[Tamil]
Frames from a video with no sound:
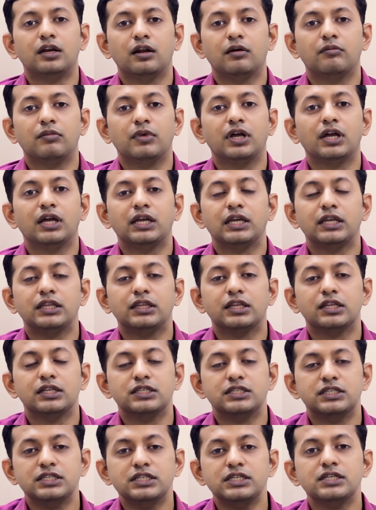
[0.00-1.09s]
நம்ம இந்த
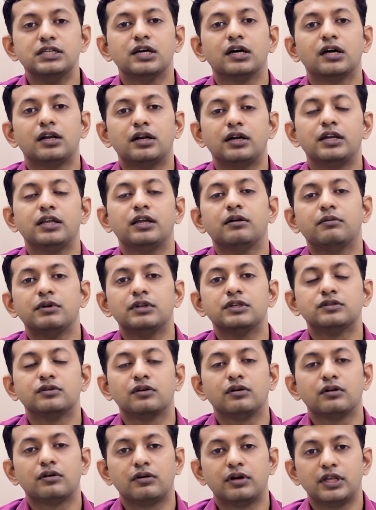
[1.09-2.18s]
ஜிஆர்டி e அப்படின்னு
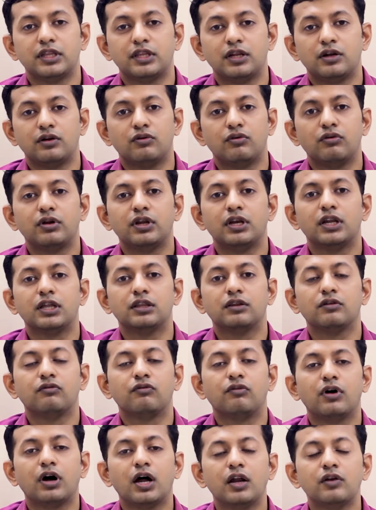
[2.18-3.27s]
சொல்லக்கூடிய இந்த நோயில் இந்த
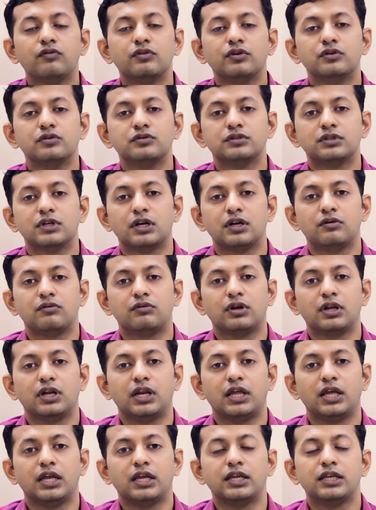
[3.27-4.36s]
வாழ்வு லூஸ் ஆன
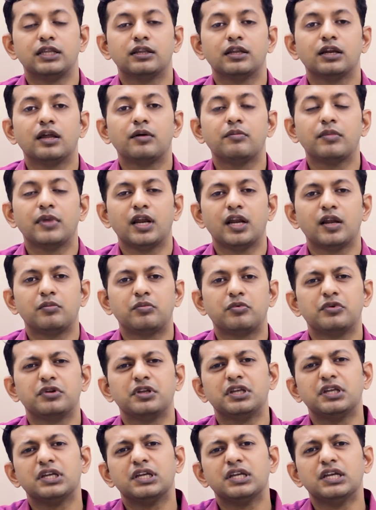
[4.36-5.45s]
உடனே இதெல்லாம் மேலே
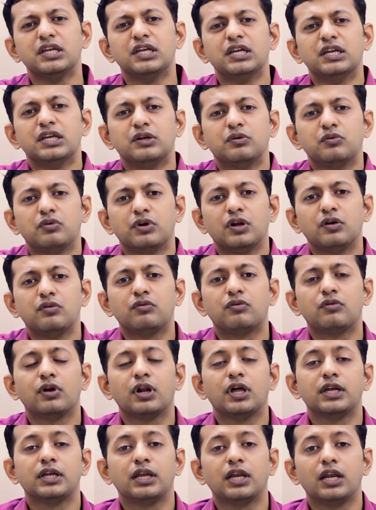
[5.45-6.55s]
போய் உணவு
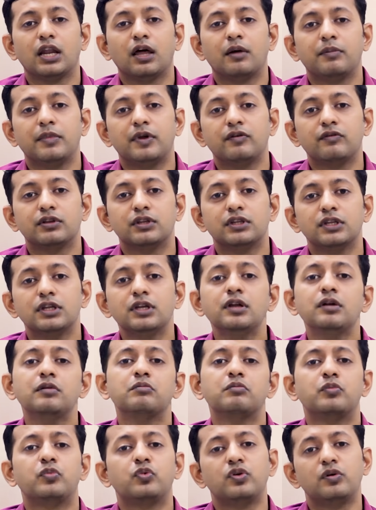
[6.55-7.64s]
குழாய் எல்லாமே வந்து
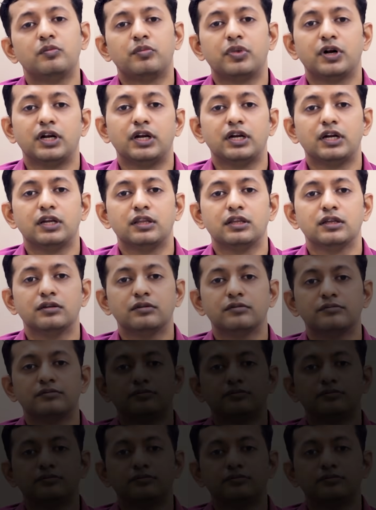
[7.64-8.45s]
புண் பண்ணிடுது